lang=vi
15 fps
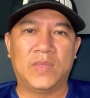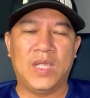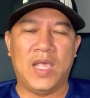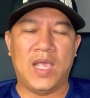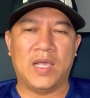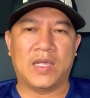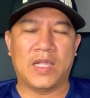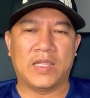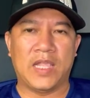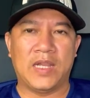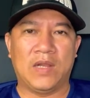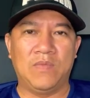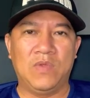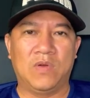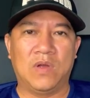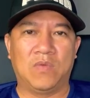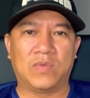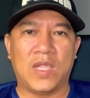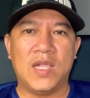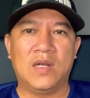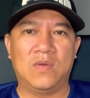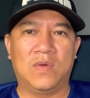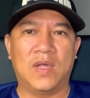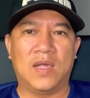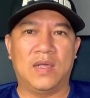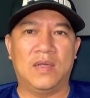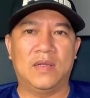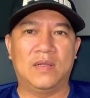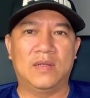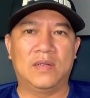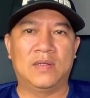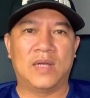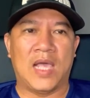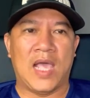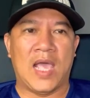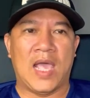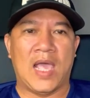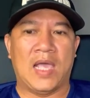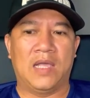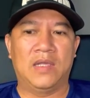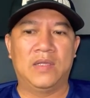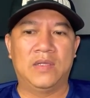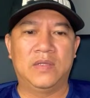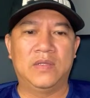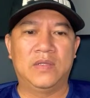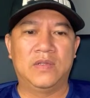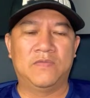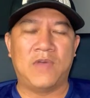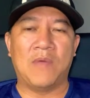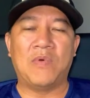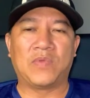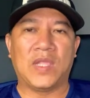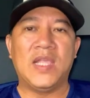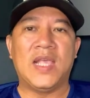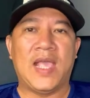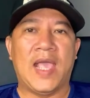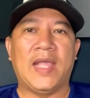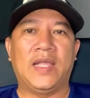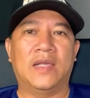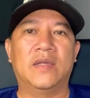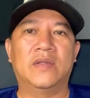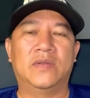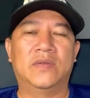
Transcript: ha cái tiền đóng vô đầu tiên luôn á là phải một tỷ hai á